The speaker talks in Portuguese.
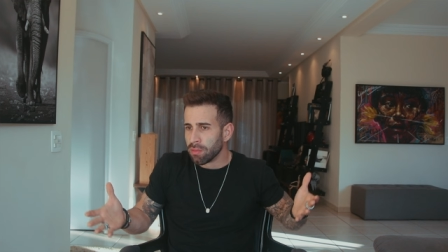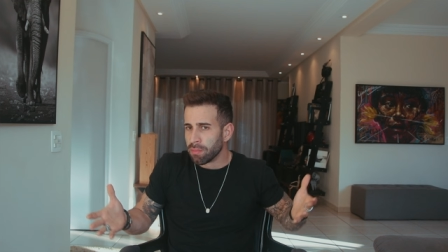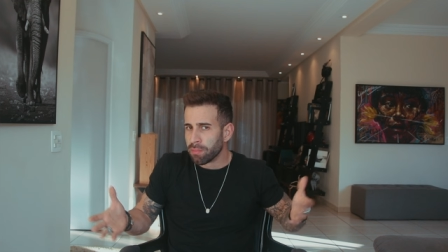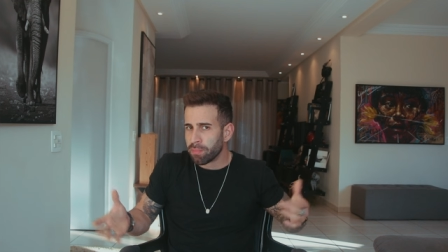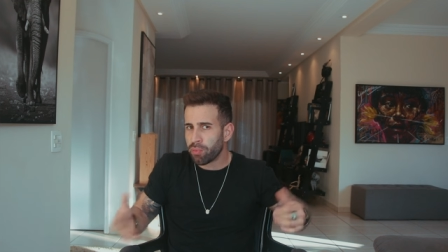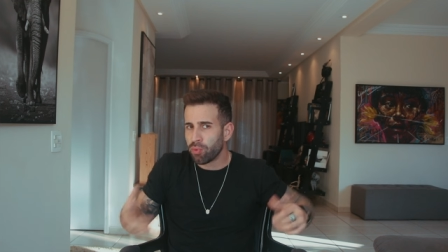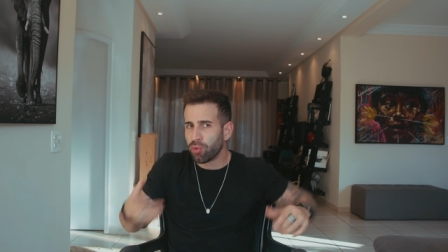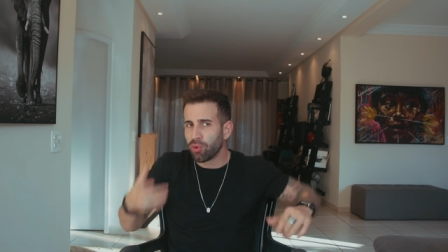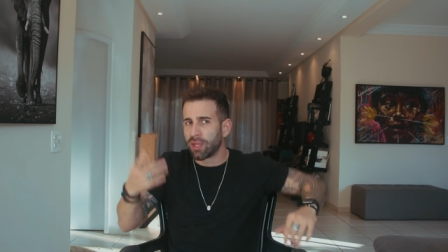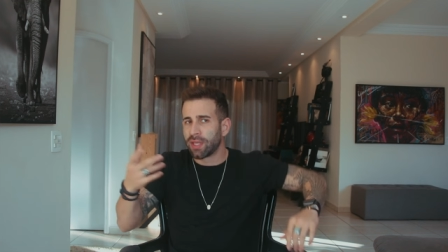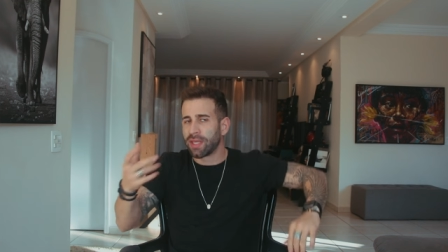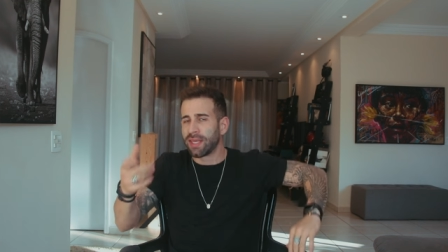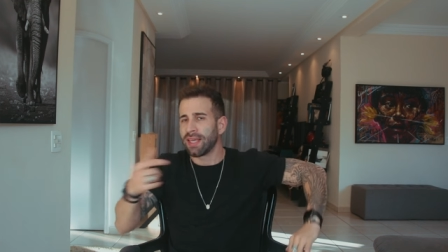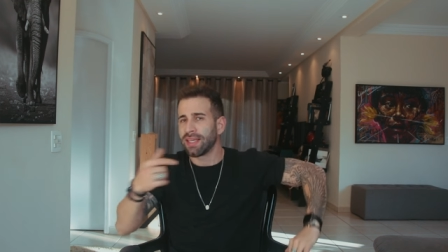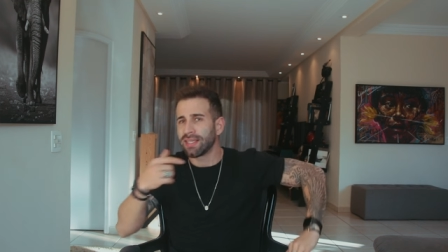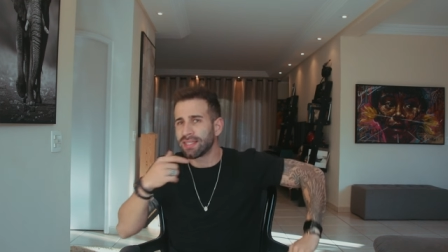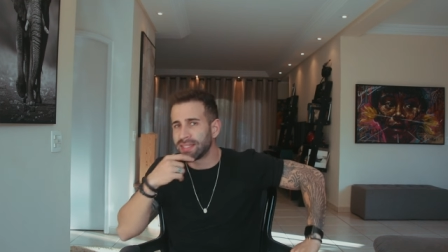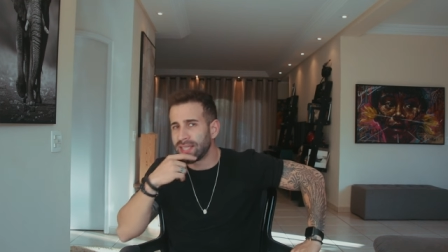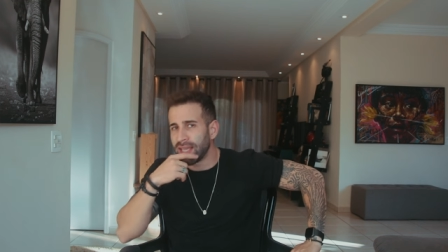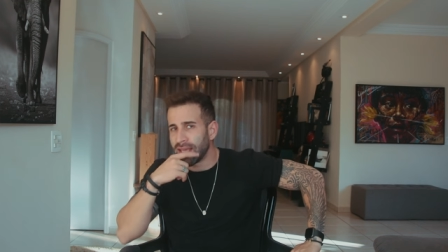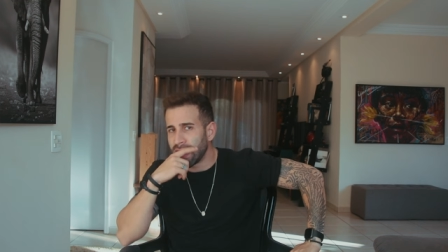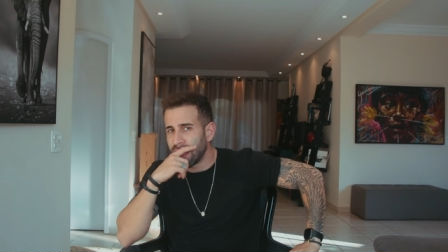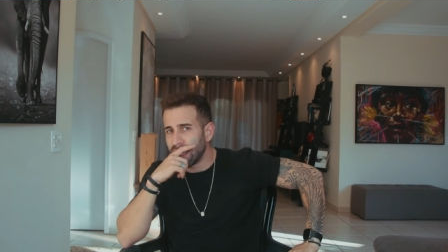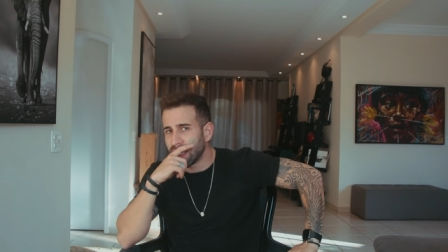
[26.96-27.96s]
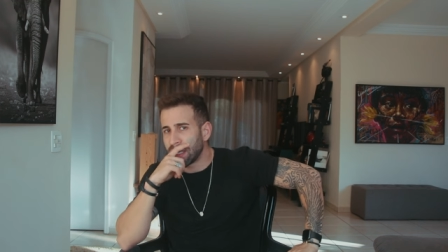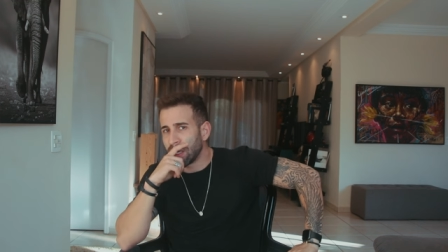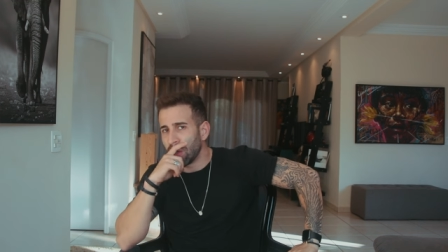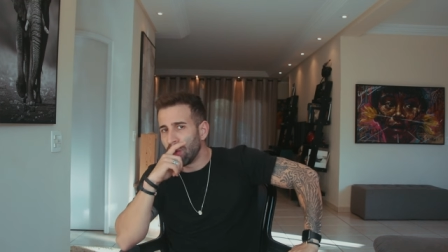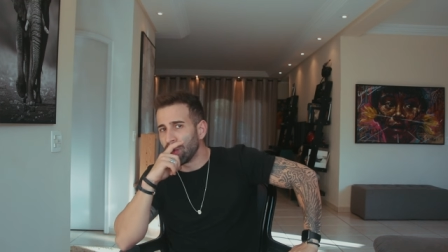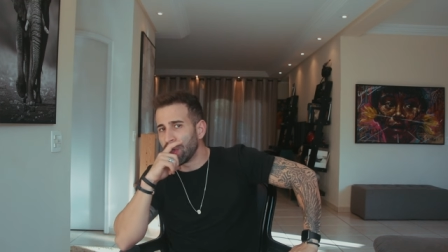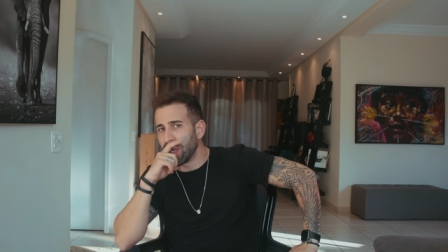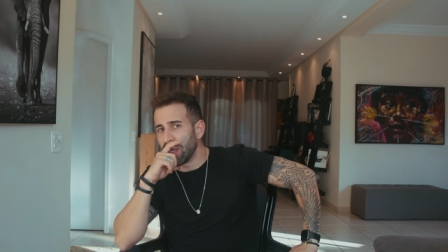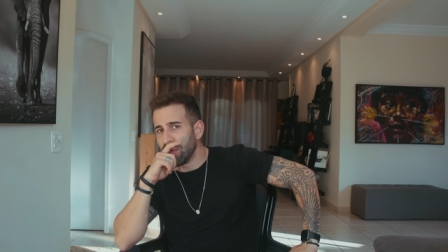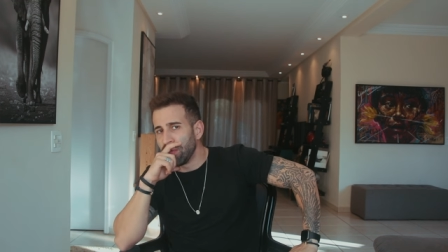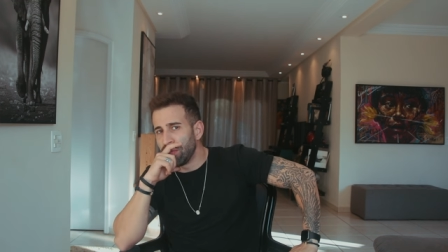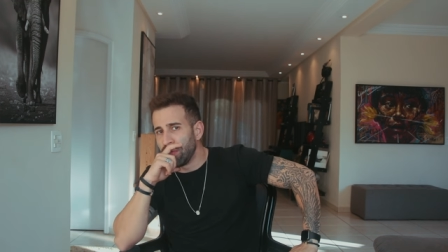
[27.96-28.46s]
por que será que
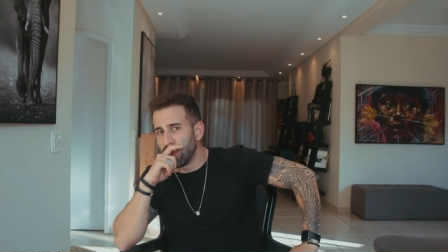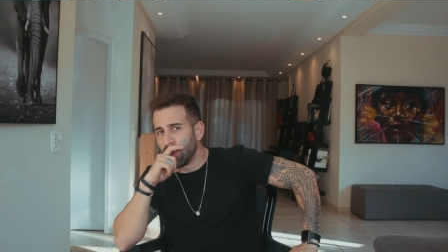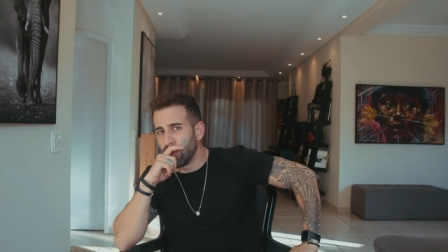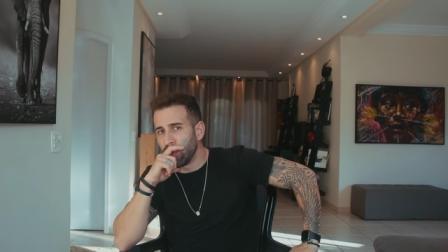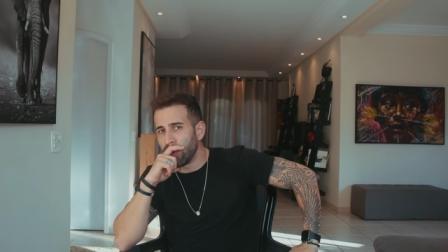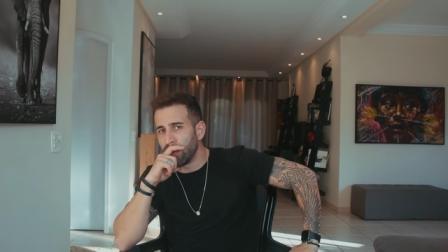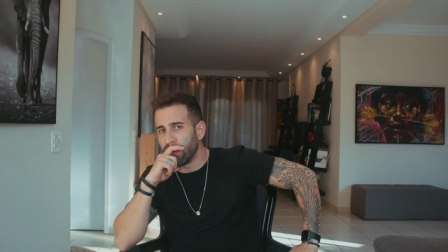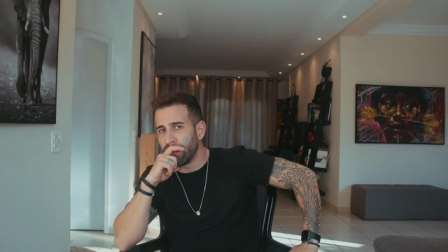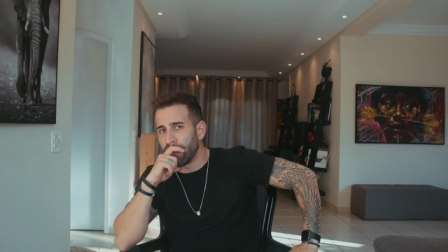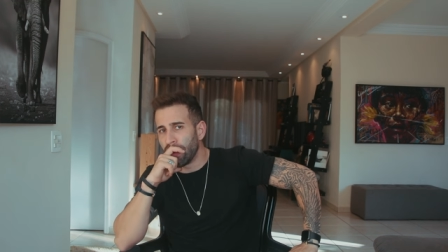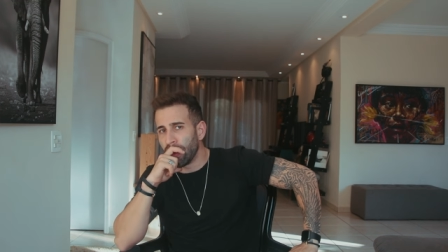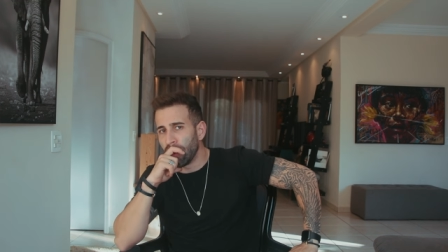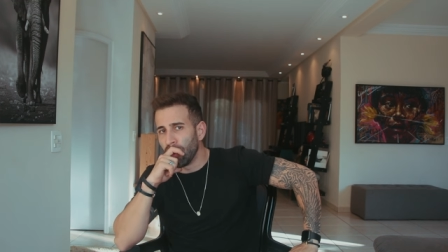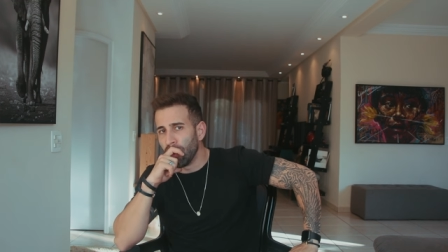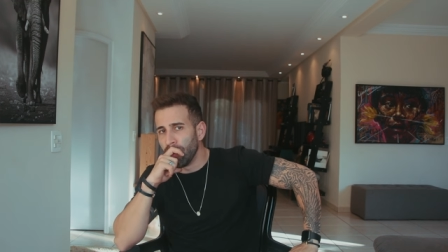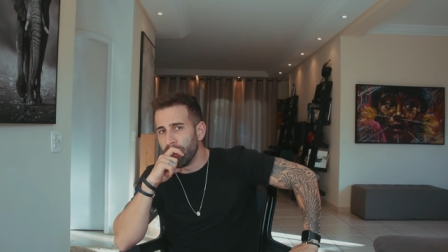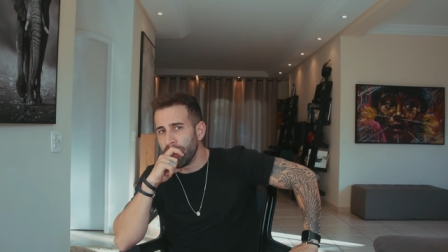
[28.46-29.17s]
alguém virou e falou: